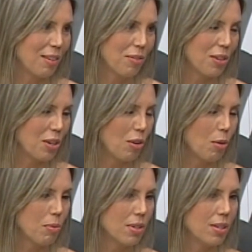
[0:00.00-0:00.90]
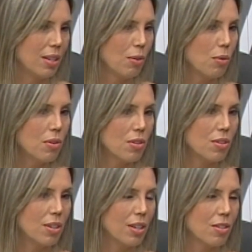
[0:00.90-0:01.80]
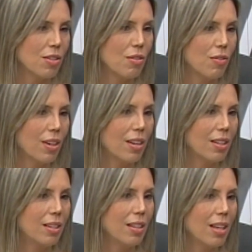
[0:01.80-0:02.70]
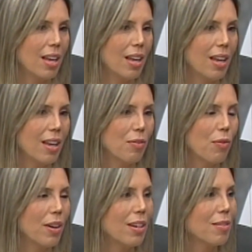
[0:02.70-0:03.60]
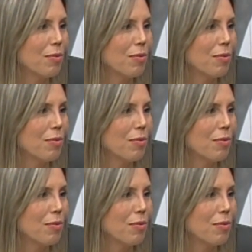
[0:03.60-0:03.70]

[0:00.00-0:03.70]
em uhum. Florianópolis uhum. e hoje a gente vê que é, foi,